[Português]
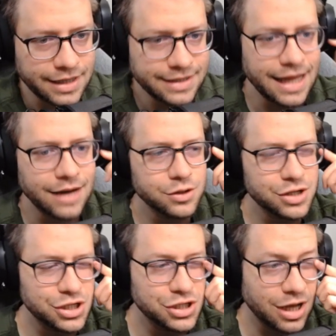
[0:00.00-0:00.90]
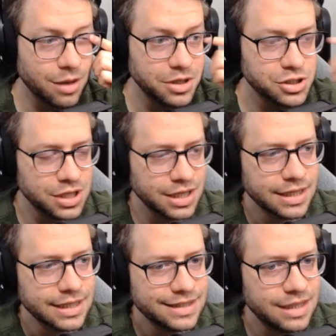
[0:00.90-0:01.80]
A ideia hoje é a gente realmente
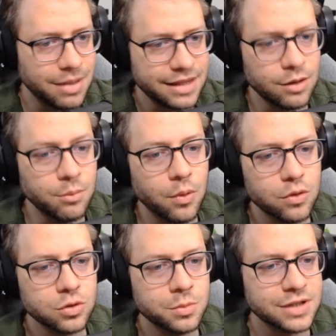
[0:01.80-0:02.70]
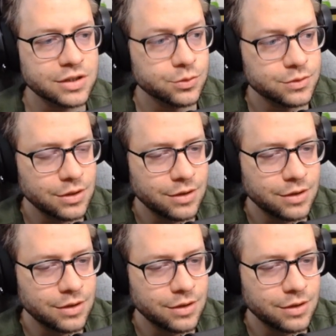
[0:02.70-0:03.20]
debater um pouco sobre os assuntos.